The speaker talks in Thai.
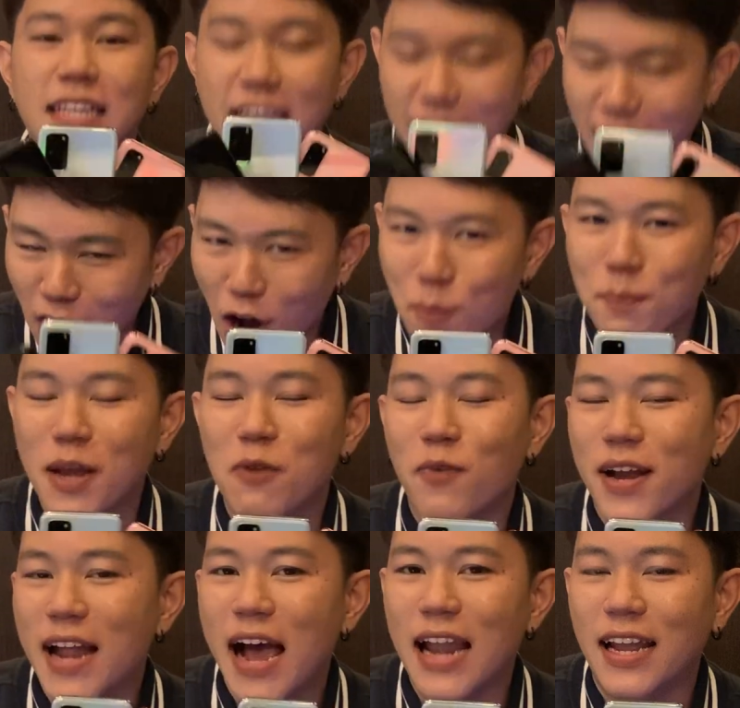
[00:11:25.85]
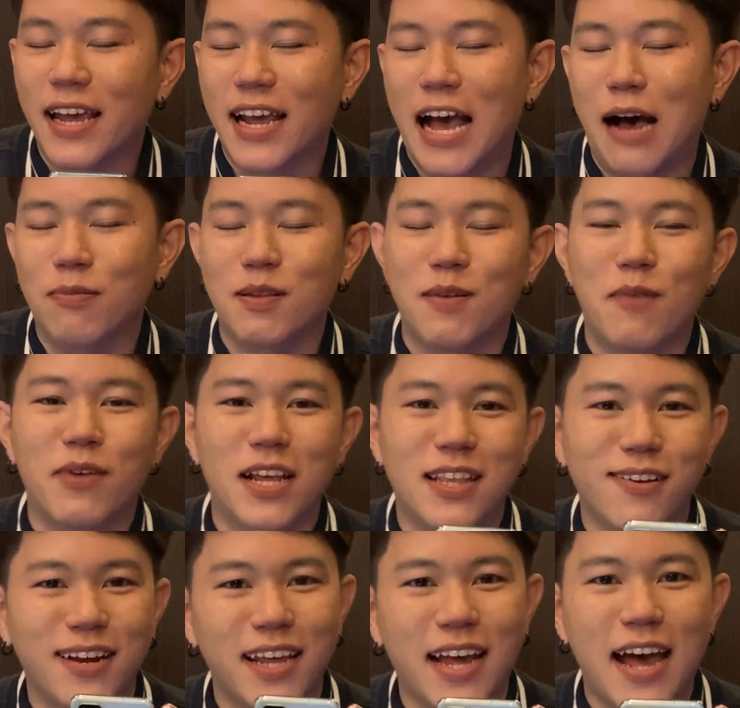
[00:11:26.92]
ทิ้งคอมเมนต์ไว้ได้เลยครับสำหรับวันนี้ส
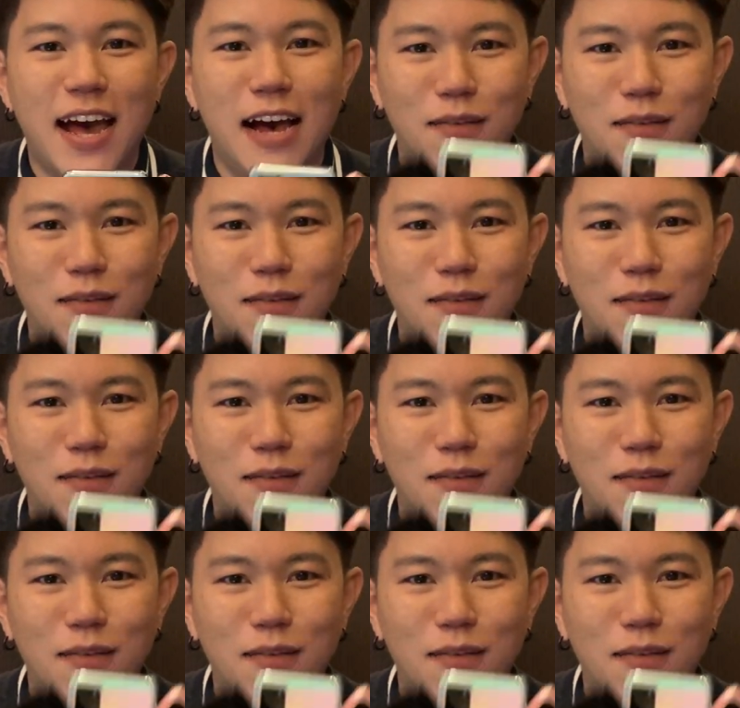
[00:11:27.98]
วัสดีครั